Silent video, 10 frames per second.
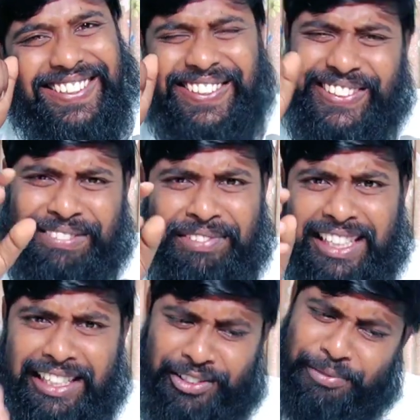তো
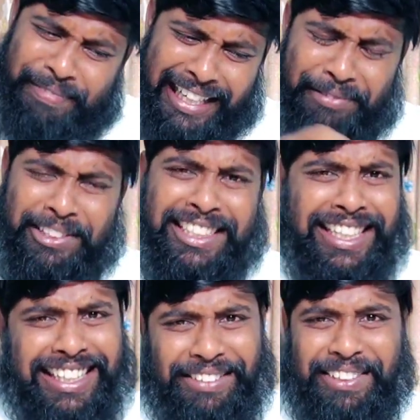আপনাকে একটু পানি
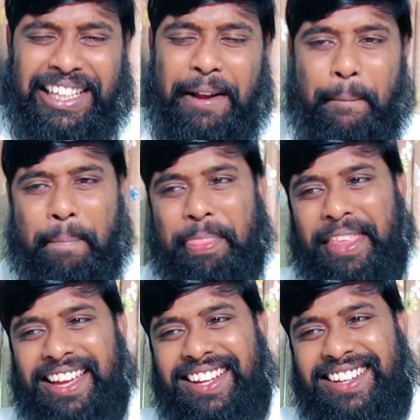মিশিয়ে দিবে
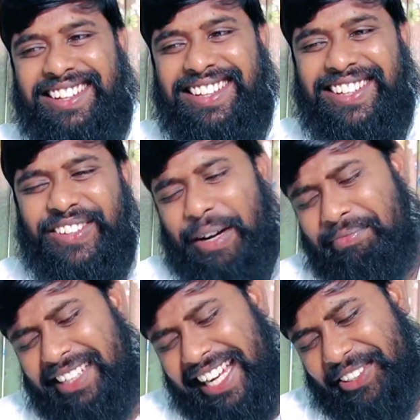তো
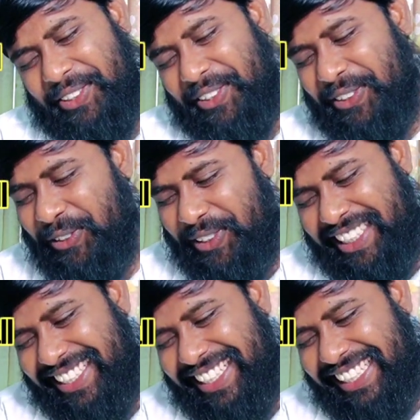আপনি একজন
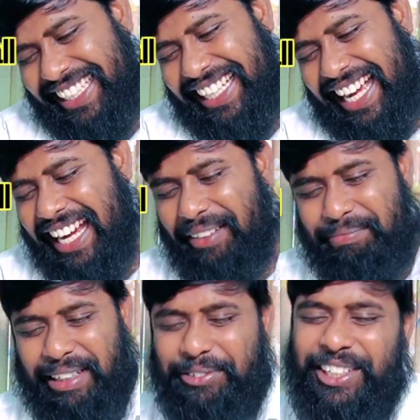ঘোষের সাথে খারাপ
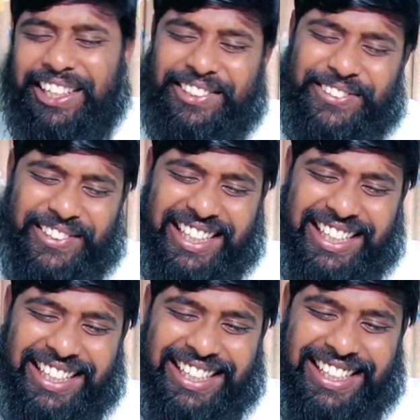ব্যবহার করে
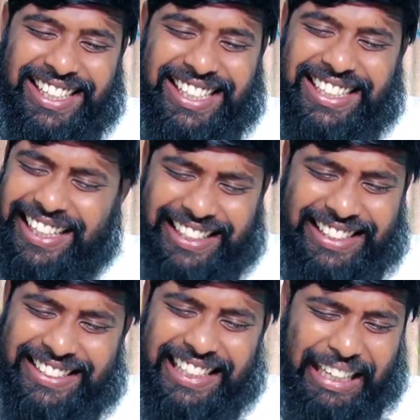তার
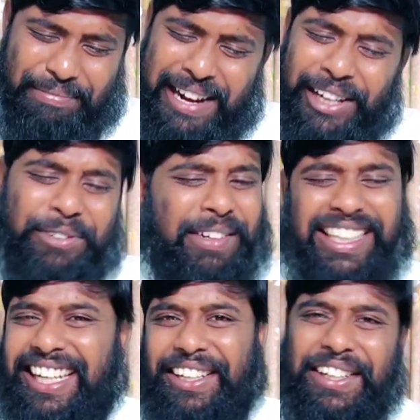কাছ থেকে ভালো
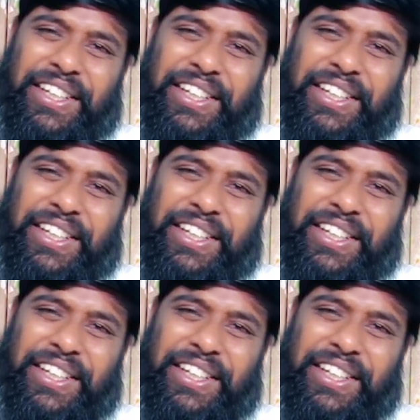মানের